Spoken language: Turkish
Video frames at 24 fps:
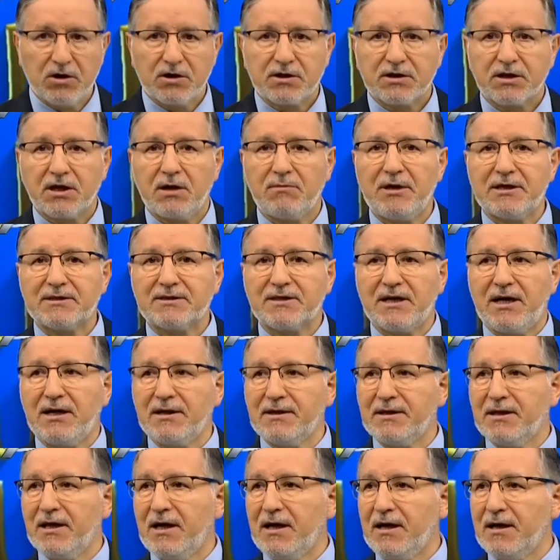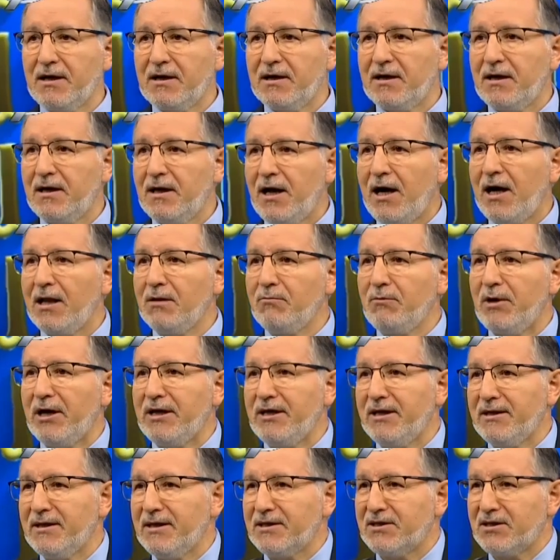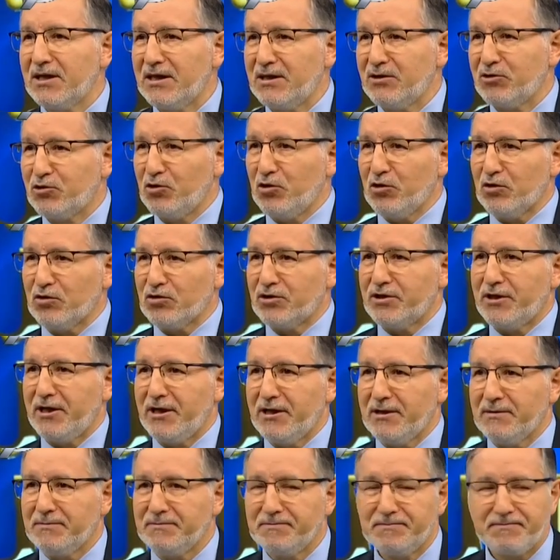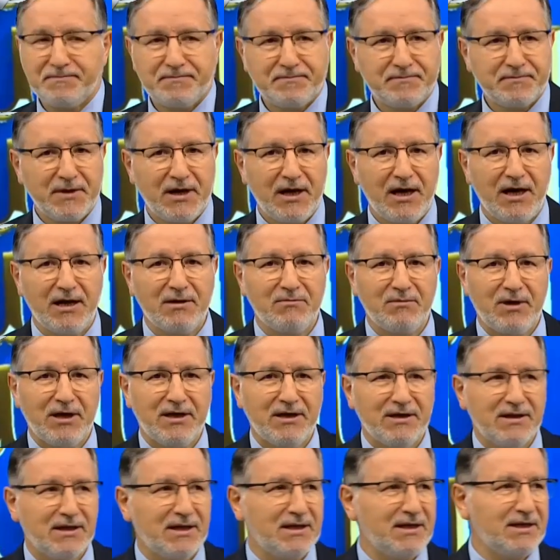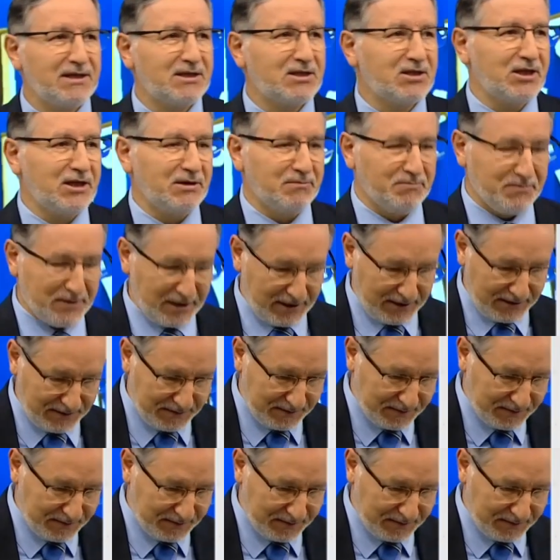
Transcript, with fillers: Ramazan'da Almanya'da çalışıyoruz diyelim. Almanya'da işçiyim ben.